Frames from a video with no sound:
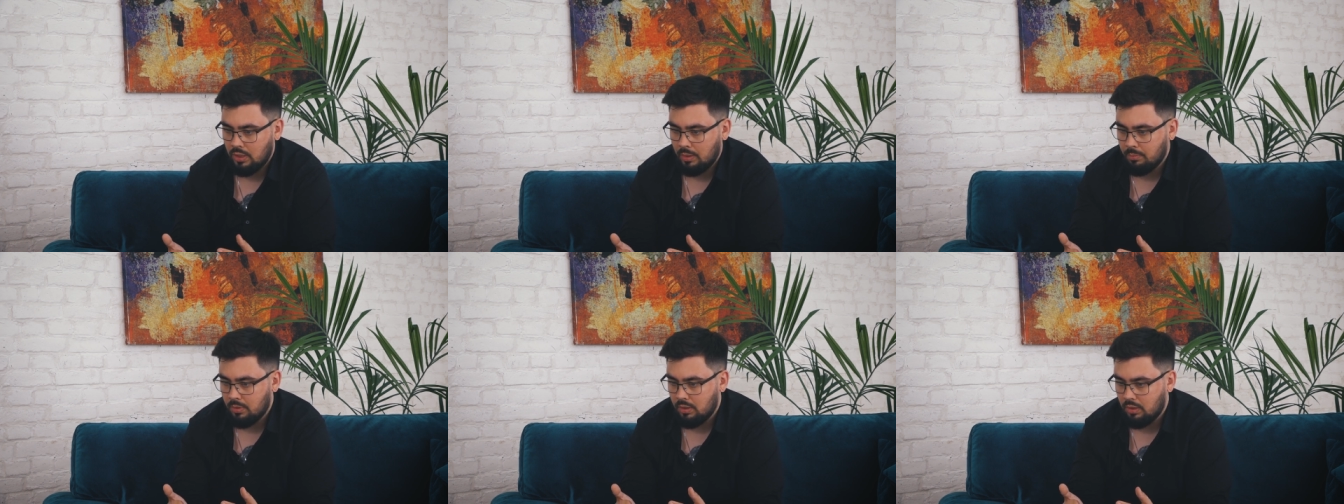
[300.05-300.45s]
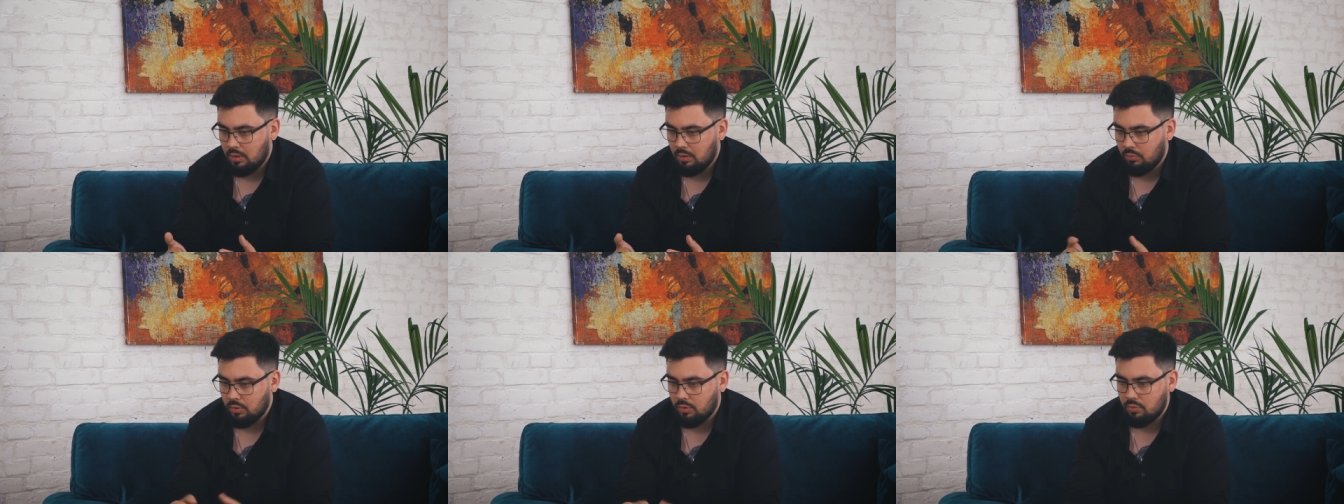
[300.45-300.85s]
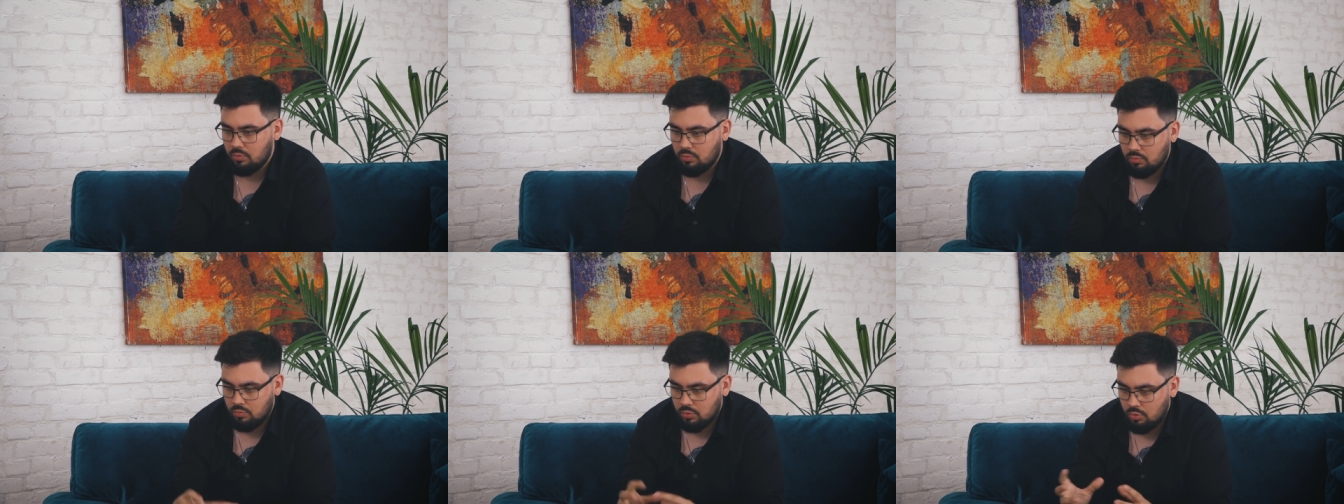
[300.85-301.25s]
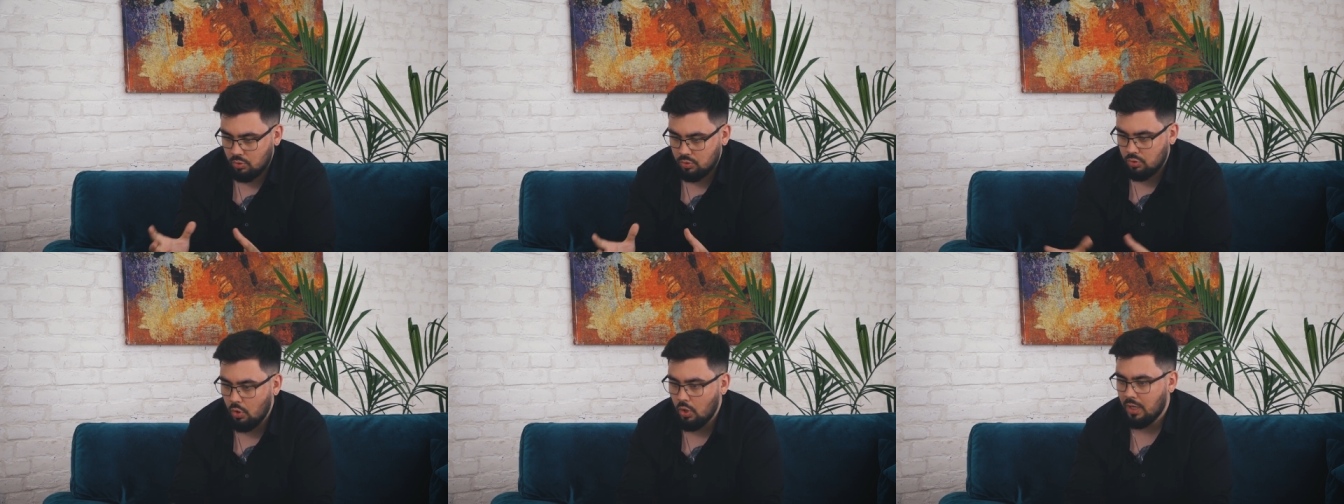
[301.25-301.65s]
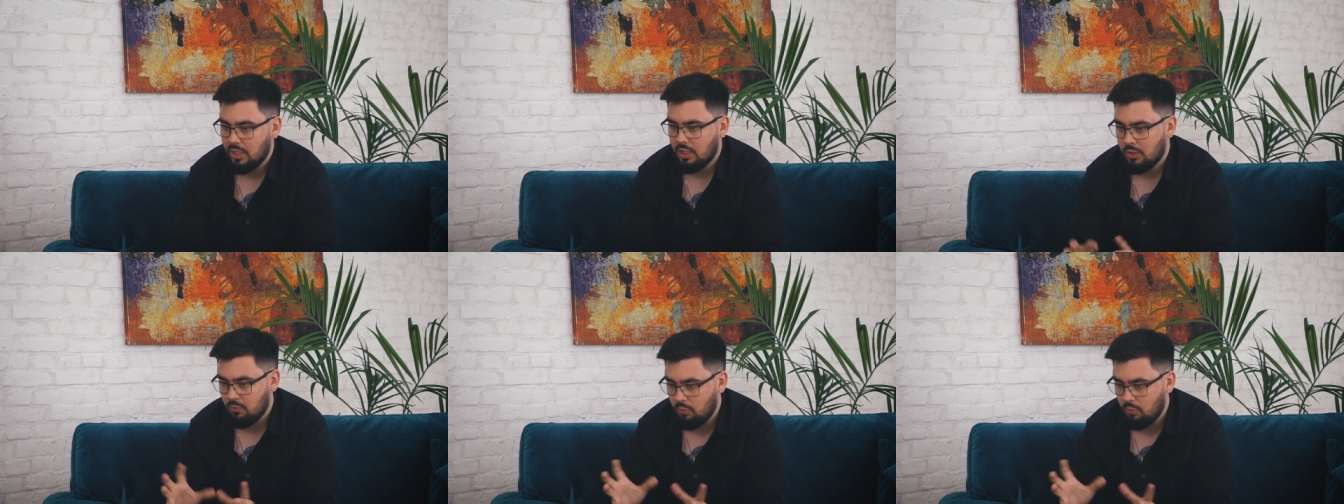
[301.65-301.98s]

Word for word: там э, вот сколько это,